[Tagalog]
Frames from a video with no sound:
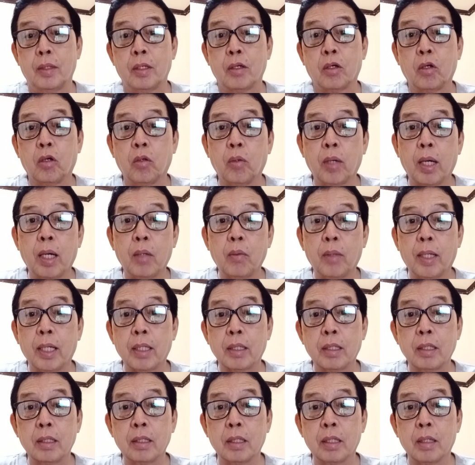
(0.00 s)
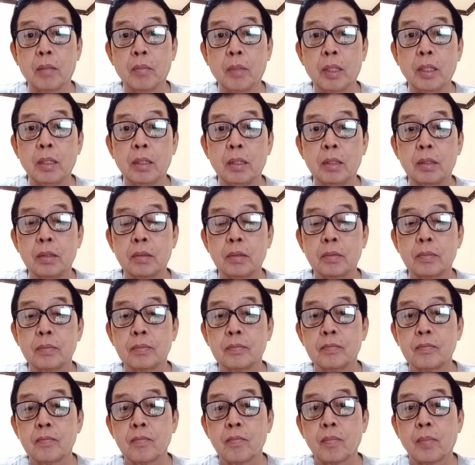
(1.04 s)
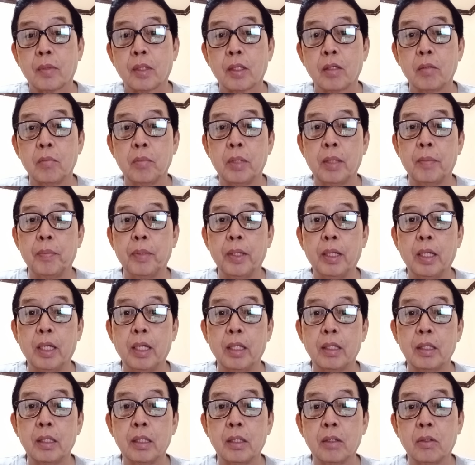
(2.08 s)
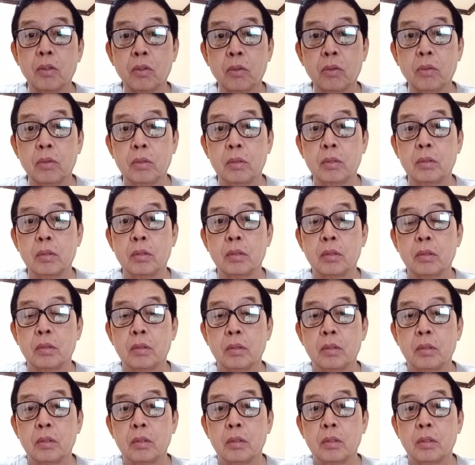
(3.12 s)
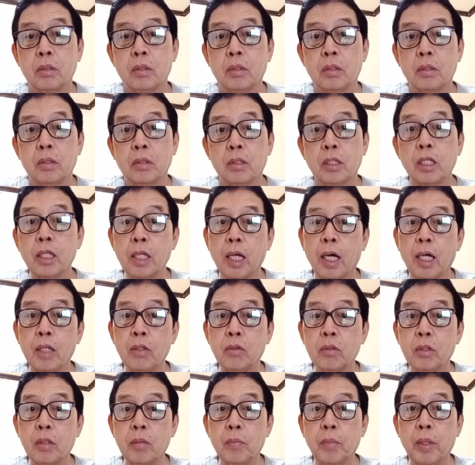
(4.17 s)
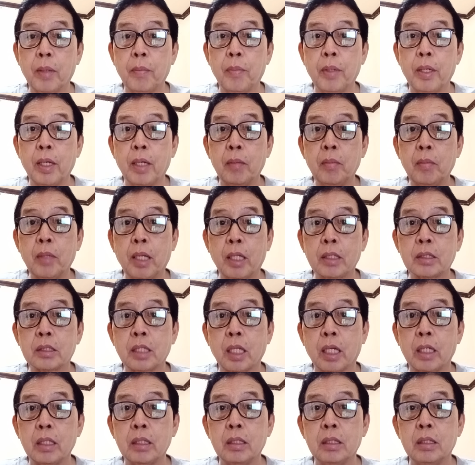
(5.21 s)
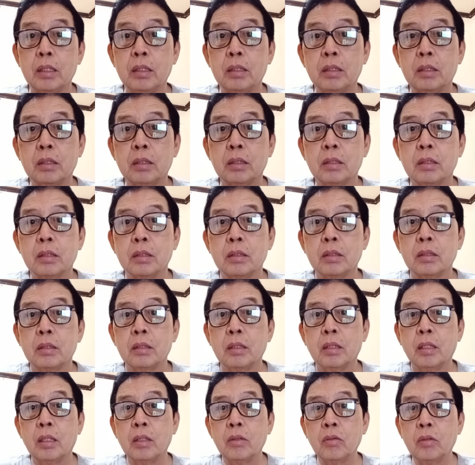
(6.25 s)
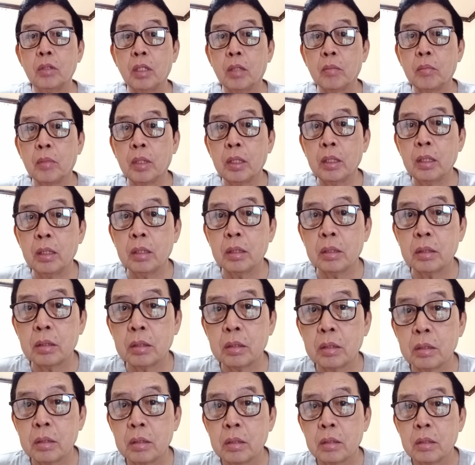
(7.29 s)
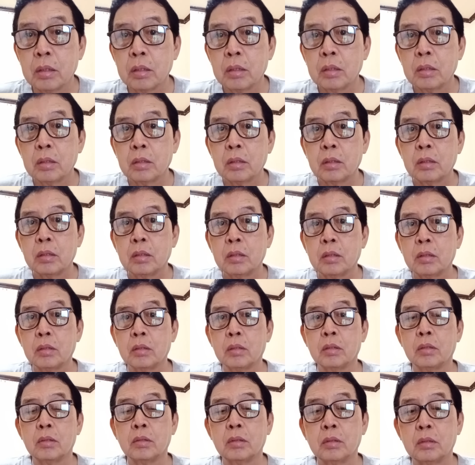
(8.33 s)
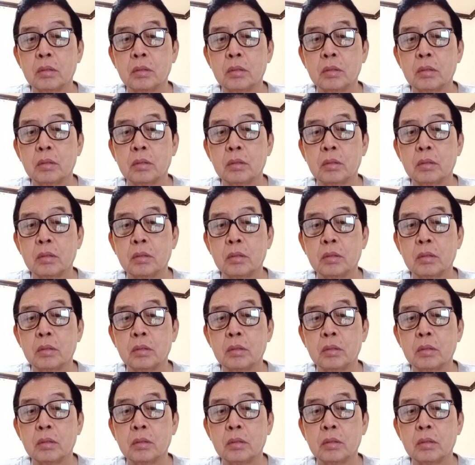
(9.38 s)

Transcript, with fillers: COA award din na naman. BP Lenny. Oh. Tinalo ni BBM landslide. Ano naman? Oh.